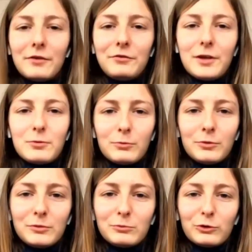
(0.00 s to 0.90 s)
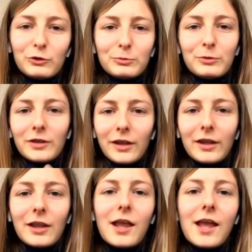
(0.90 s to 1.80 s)
par la FIA Women in Motorsport
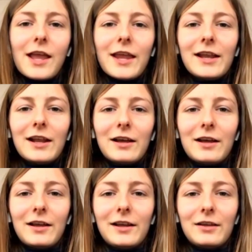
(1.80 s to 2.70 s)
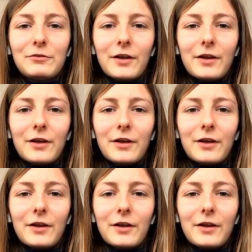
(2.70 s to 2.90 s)
et, et la, la